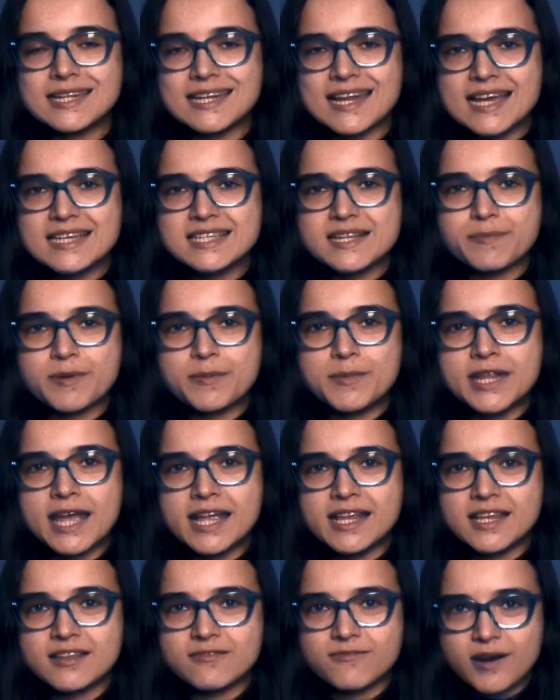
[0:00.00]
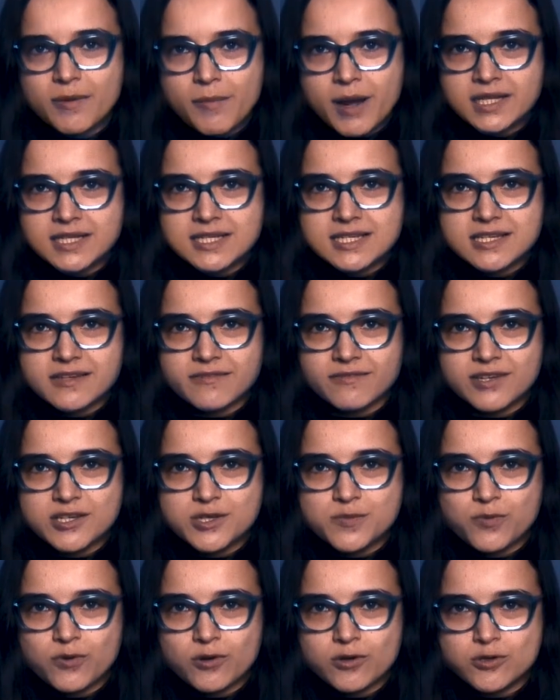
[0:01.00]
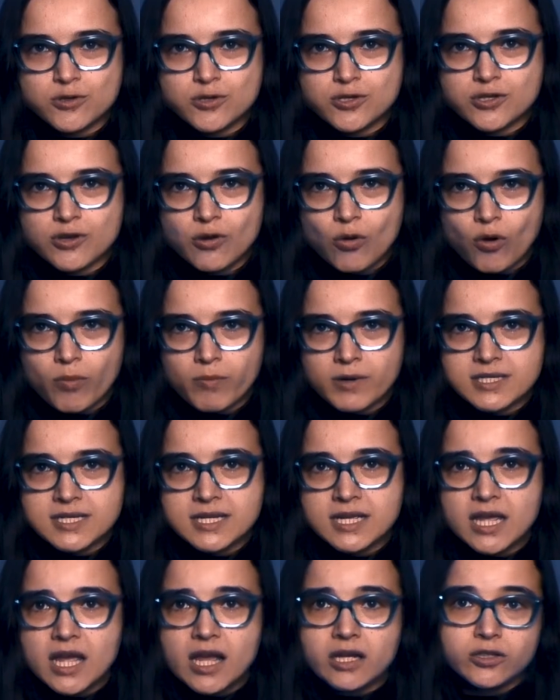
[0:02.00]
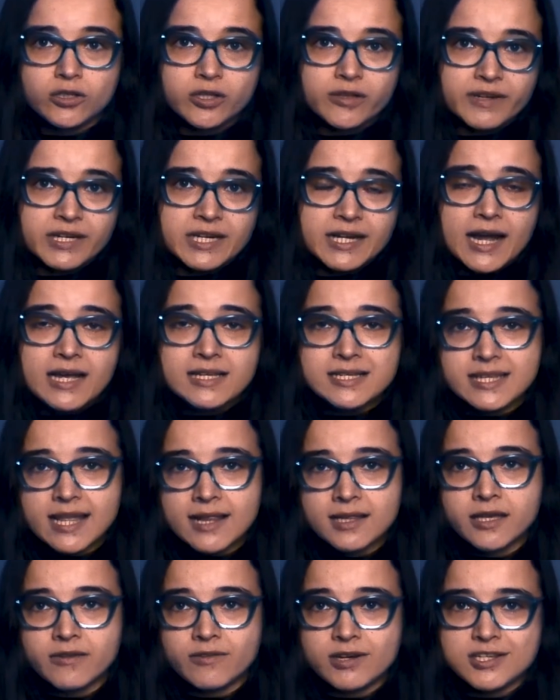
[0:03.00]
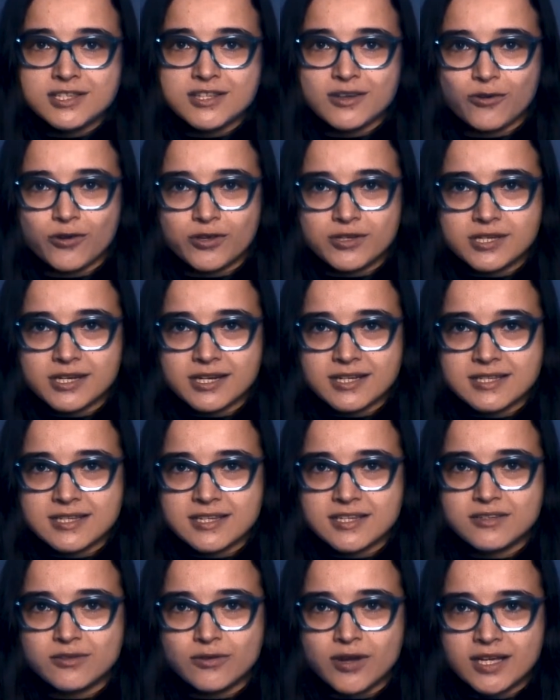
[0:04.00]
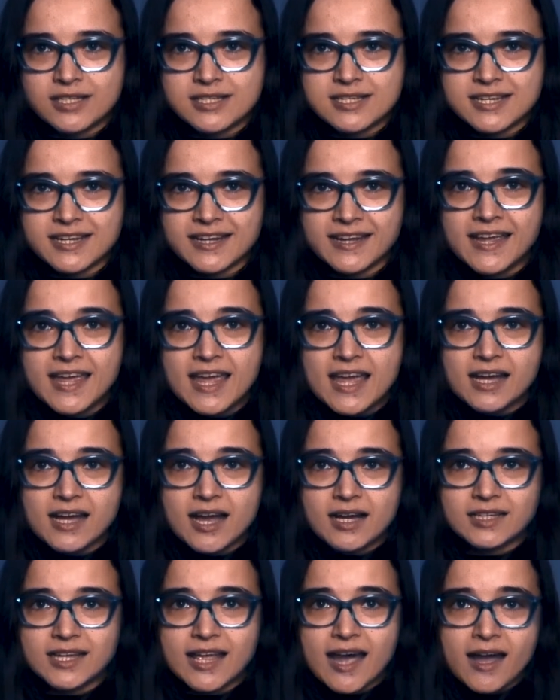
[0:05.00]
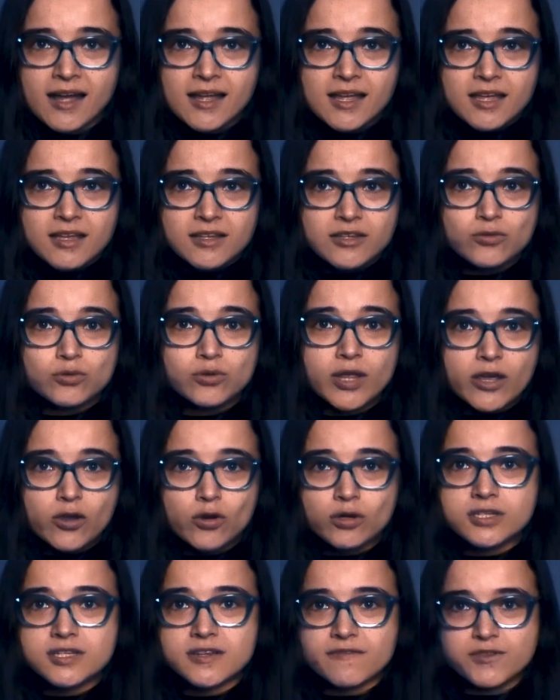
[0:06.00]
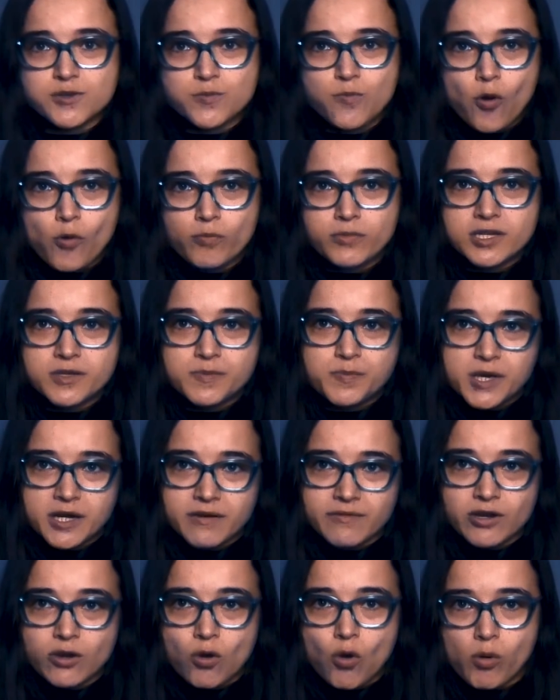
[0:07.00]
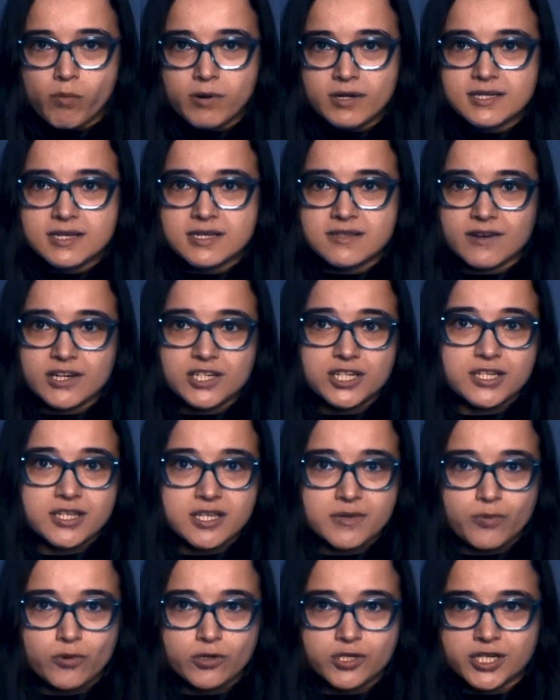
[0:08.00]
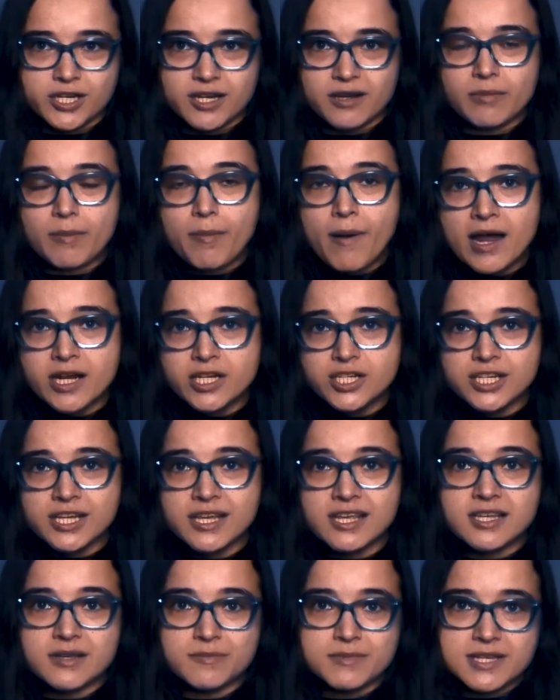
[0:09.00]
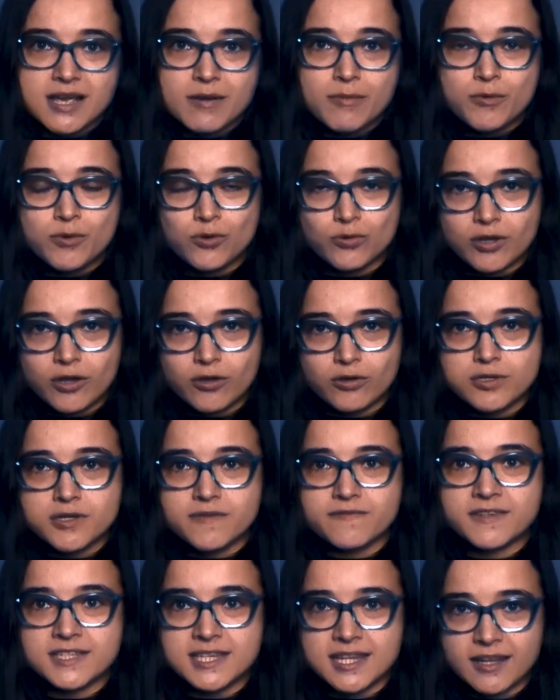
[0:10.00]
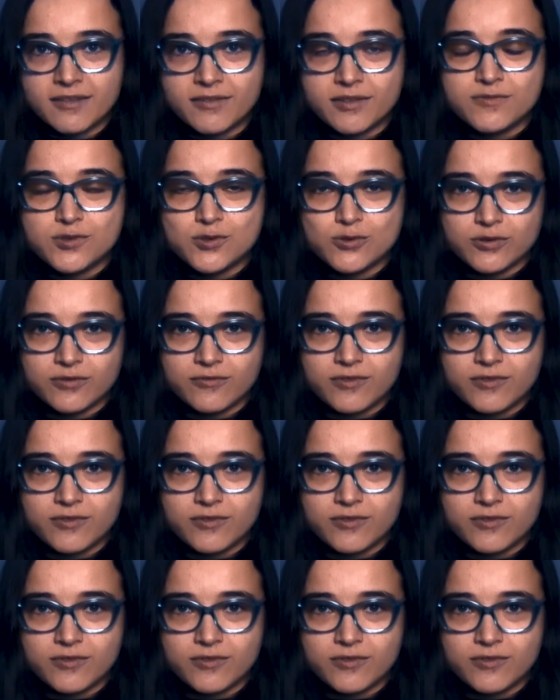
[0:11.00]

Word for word: для запоминания информации вы используете образы, то наверняка сталкивались с такой интересной ситуацией, когда не удается вспомнить первый образ из вашей цепочки либо парочки, и тем самым не удается восстановить всю